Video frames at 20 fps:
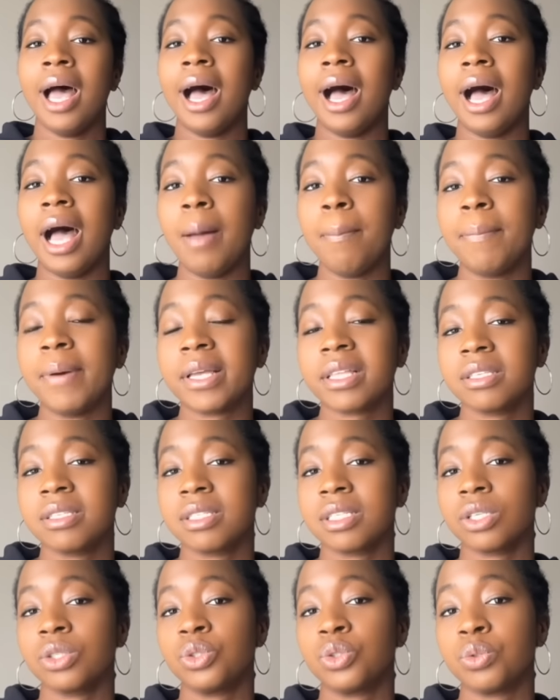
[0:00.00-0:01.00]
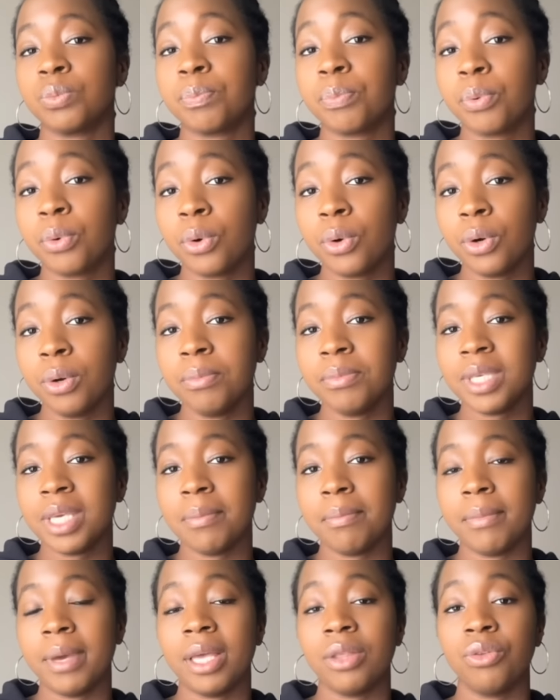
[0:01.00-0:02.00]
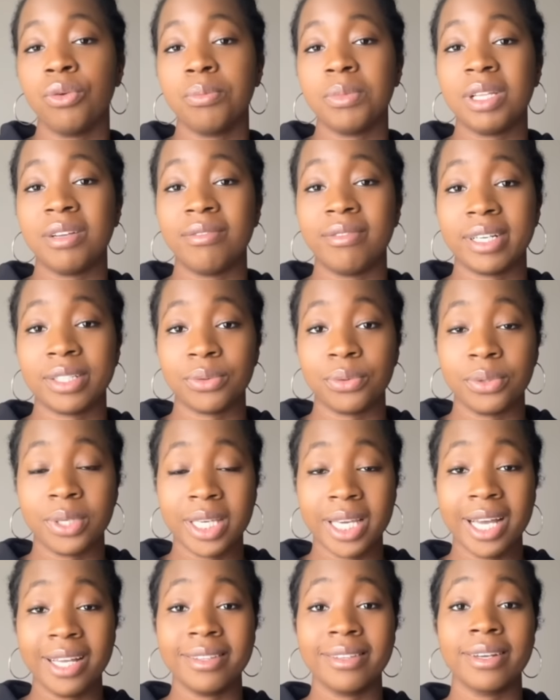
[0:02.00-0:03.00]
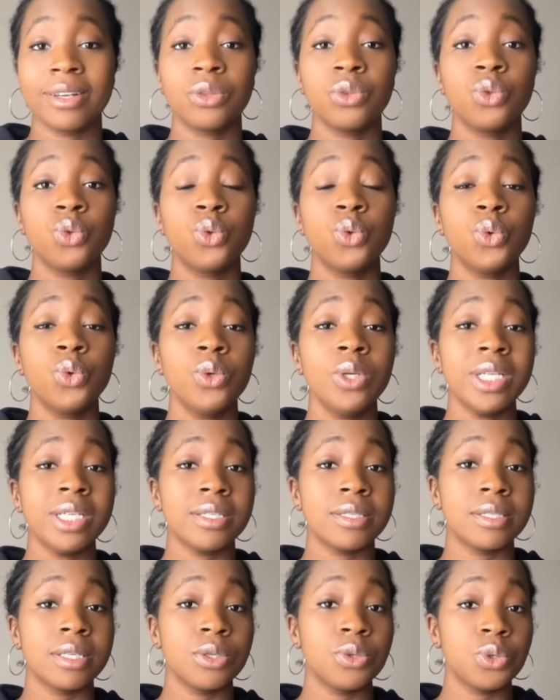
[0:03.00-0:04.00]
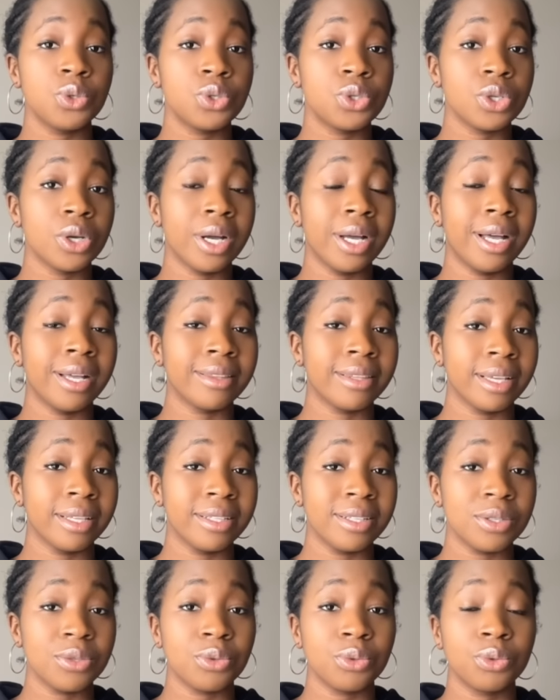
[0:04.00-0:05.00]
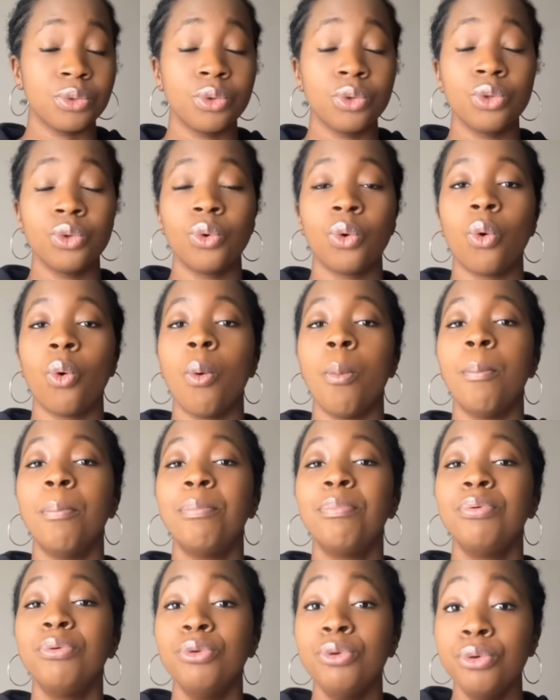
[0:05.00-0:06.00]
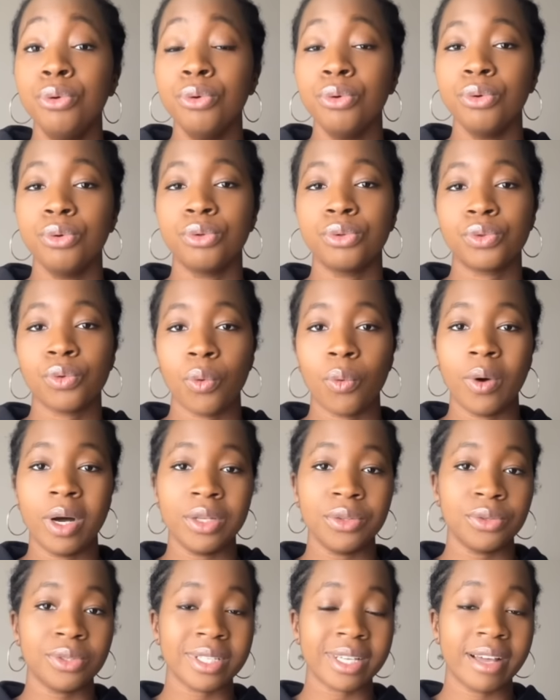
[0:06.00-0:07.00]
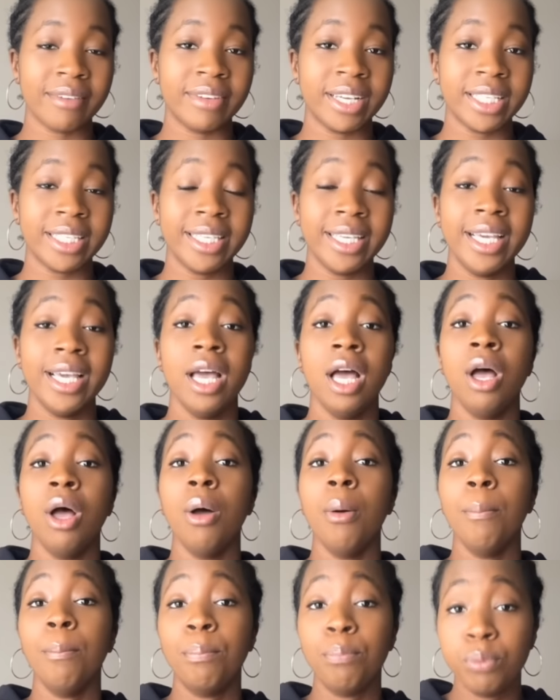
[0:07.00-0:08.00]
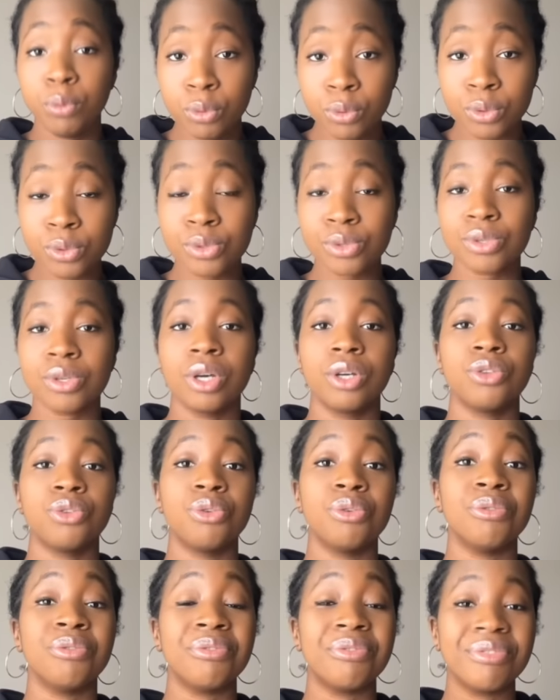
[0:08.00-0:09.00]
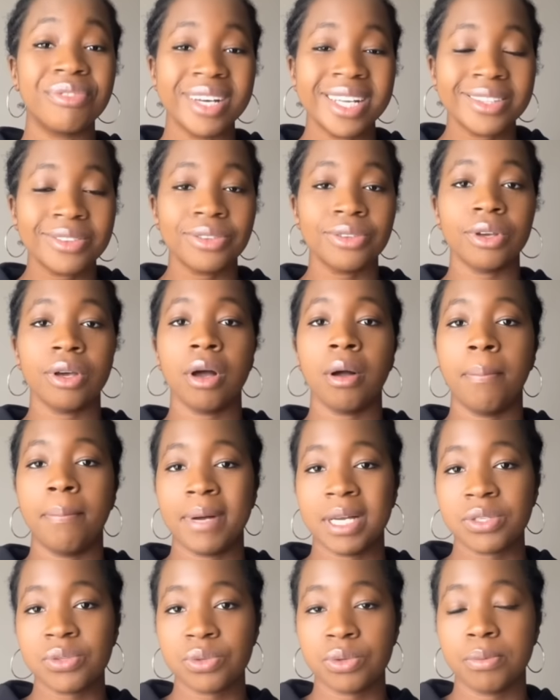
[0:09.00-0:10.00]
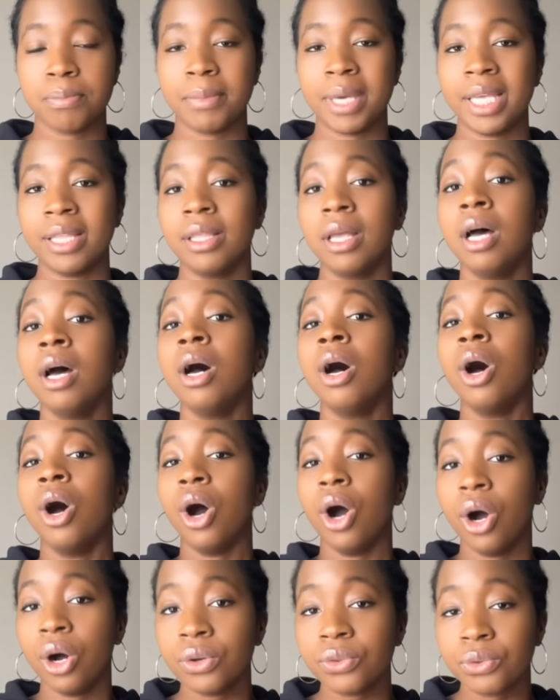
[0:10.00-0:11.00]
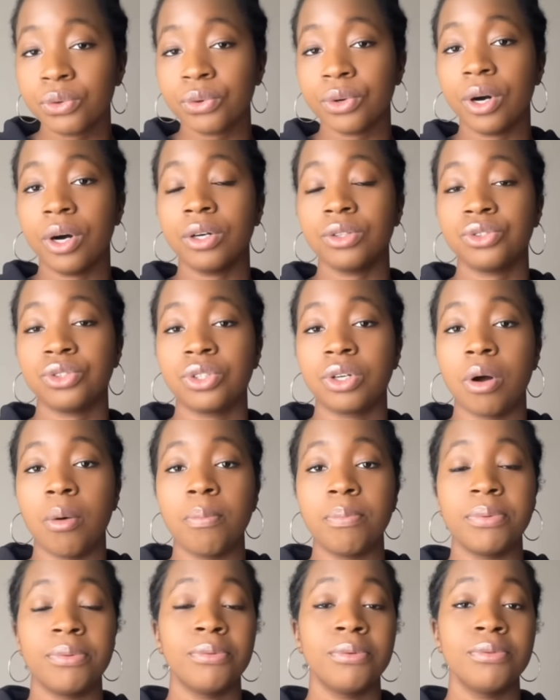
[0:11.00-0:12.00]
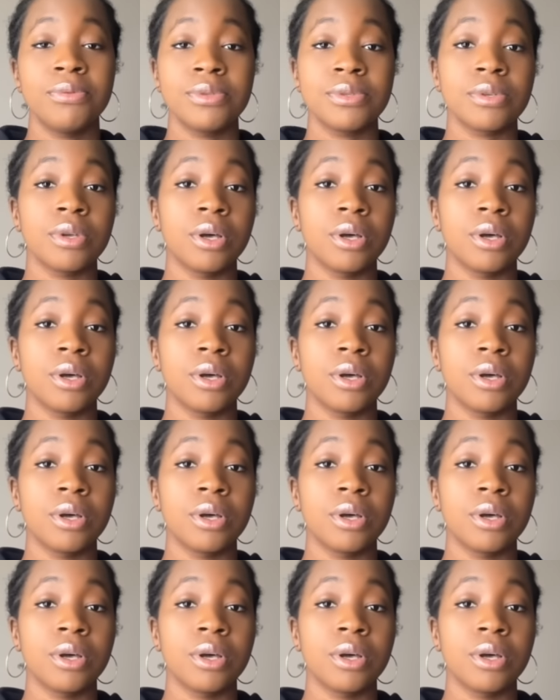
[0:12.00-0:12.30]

À partir du 1er mai 2024, tous les étudiants internationaux n'auront plus le droit de travailler plus de 20 heures par semaine en dehors du campus